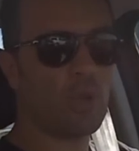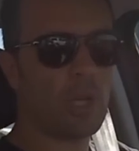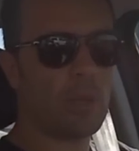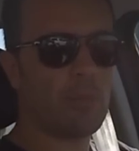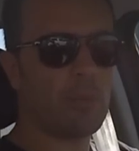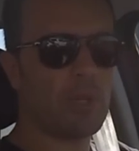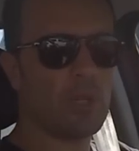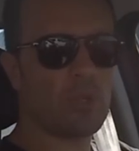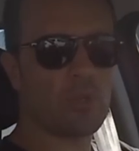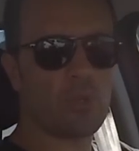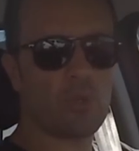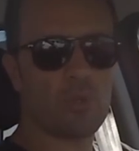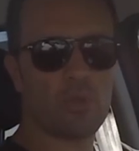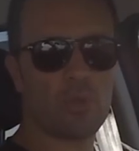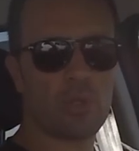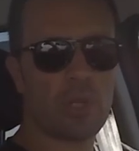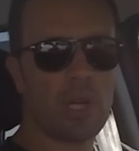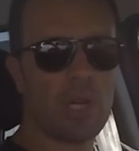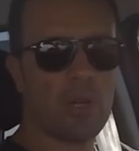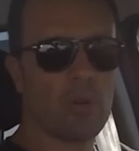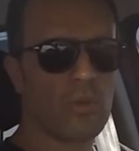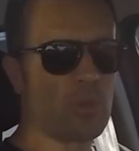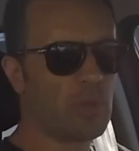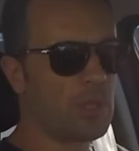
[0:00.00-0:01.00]
görebiliyorsunuzdur
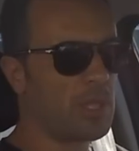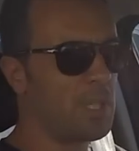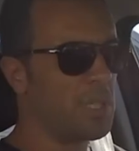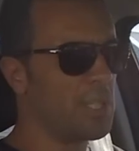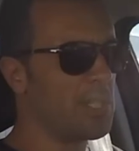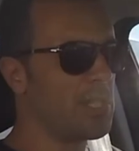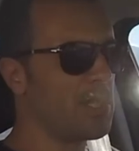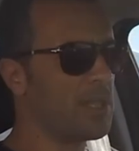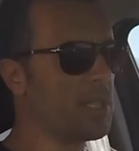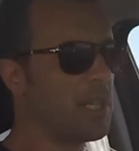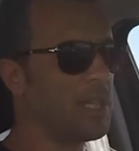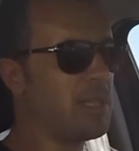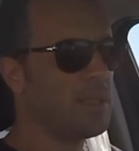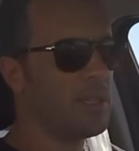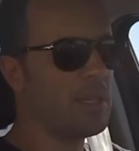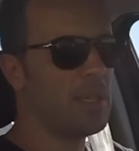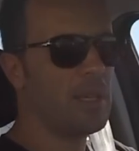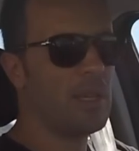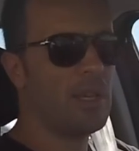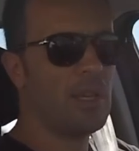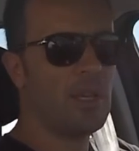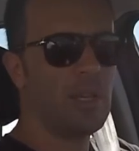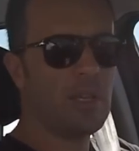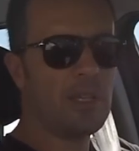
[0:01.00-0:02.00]
AUX girişinden.
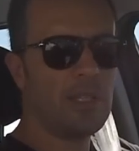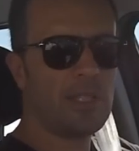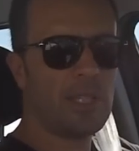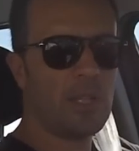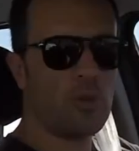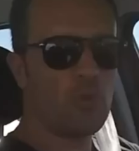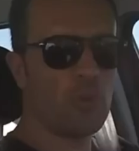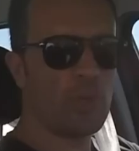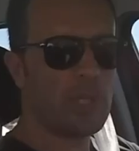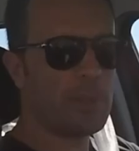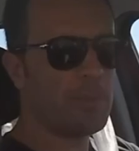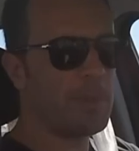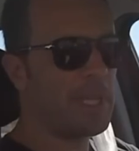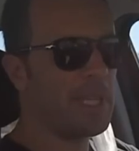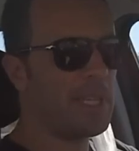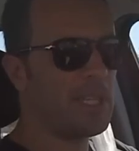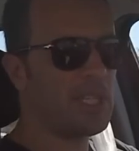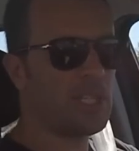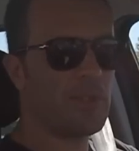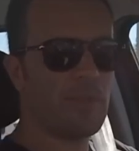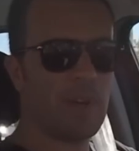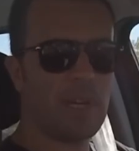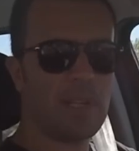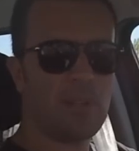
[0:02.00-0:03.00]
İşte USB
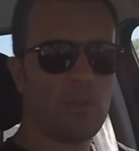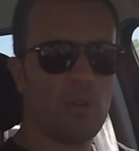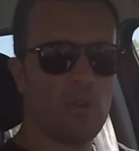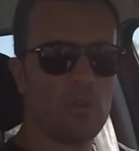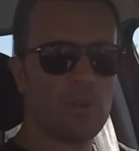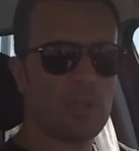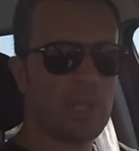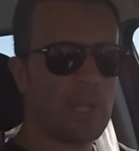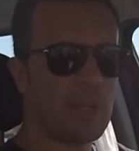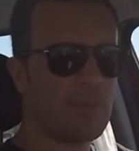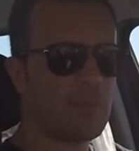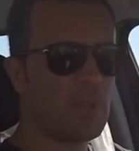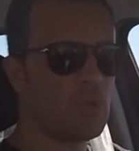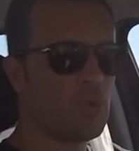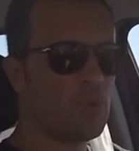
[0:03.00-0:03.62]
girişi var. Ön tarafta